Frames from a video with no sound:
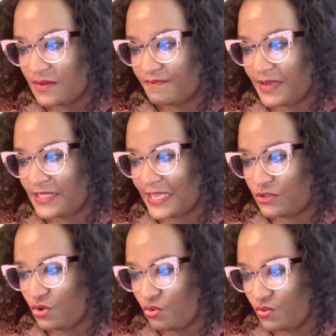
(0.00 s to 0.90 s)
Mais des
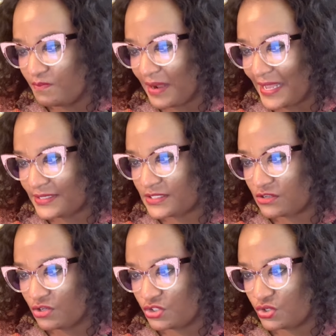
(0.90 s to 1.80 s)
Yorubas,
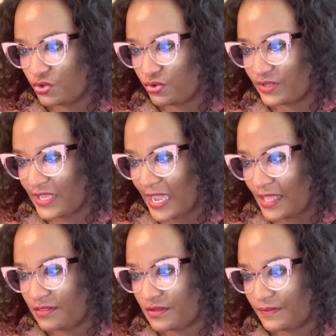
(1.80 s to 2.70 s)
quand je le
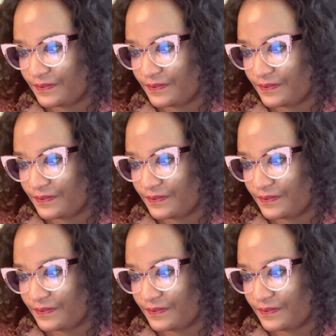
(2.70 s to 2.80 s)
regarde,